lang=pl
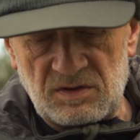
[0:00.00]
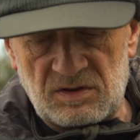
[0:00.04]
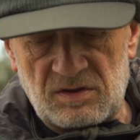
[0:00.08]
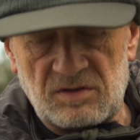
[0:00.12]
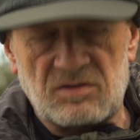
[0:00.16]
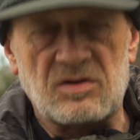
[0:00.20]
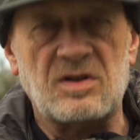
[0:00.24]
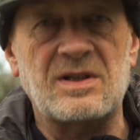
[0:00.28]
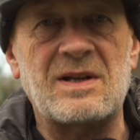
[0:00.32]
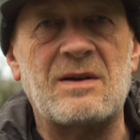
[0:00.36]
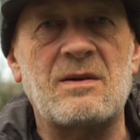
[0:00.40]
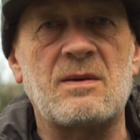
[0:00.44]
z
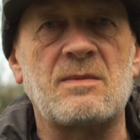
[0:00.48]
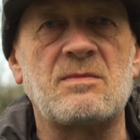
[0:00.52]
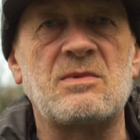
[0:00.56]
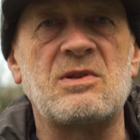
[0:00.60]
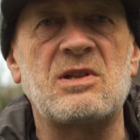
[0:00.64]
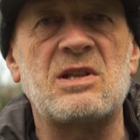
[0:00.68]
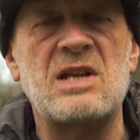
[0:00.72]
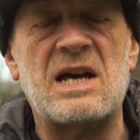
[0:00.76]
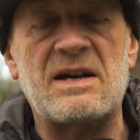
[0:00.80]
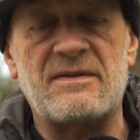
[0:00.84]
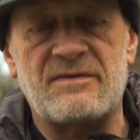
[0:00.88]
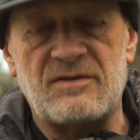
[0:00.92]

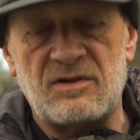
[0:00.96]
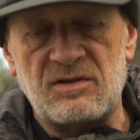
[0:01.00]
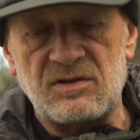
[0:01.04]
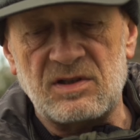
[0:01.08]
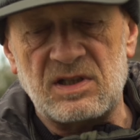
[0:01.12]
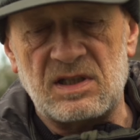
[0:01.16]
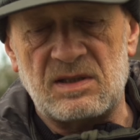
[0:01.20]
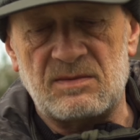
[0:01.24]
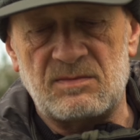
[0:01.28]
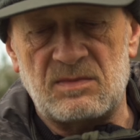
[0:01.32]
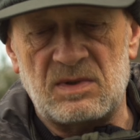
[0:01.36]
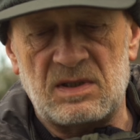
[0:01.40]
doskonałym
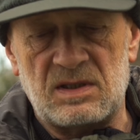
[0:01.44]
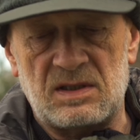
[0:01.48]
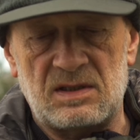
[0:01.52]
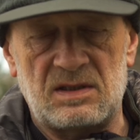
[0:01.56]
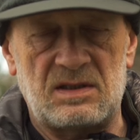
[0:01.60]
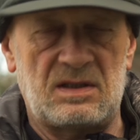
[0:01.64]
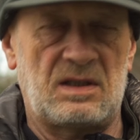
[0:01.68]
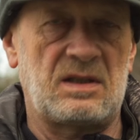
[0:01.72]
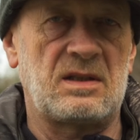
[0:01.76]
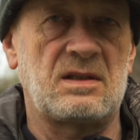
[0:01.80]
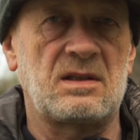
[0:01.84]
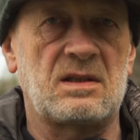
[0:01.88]
nawojem
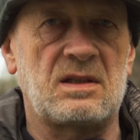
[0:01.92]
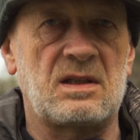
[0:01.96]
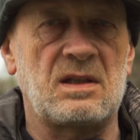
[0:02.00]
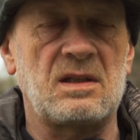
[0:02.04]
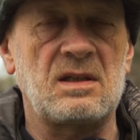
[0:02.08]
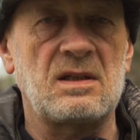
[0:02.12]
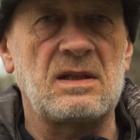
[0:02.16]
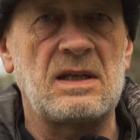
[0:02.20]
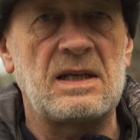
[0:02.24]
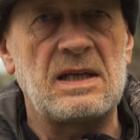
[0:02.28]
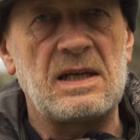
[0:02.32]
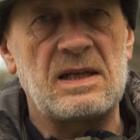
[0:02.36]

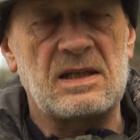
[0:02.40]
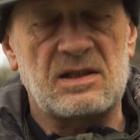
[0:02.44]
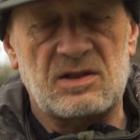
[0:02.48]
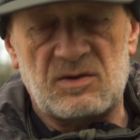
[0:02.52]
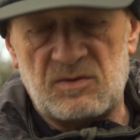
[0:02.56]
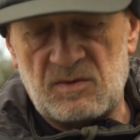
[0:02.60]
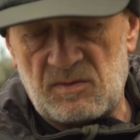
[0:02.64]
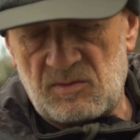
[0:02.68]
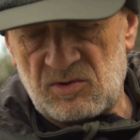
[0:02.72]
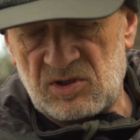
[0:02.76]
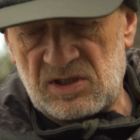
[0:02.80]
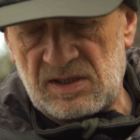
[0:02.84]
linki,
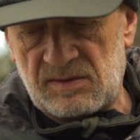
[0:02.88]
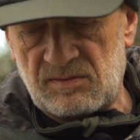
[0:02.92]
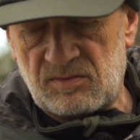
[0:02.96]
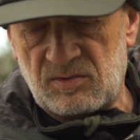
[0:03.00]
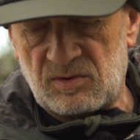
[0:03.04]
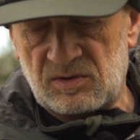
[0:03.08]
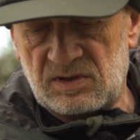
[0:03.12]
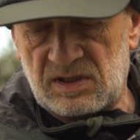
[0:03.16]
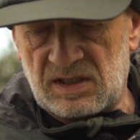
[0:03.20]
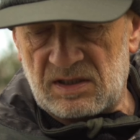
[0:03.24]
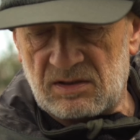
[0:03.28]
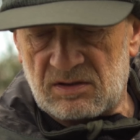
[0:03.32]
żeby można
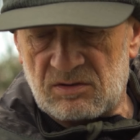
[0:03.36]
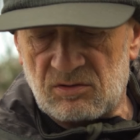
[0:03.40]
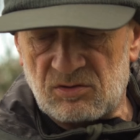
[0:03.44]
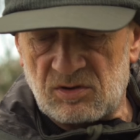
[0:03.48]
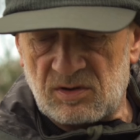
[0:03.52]
było daleko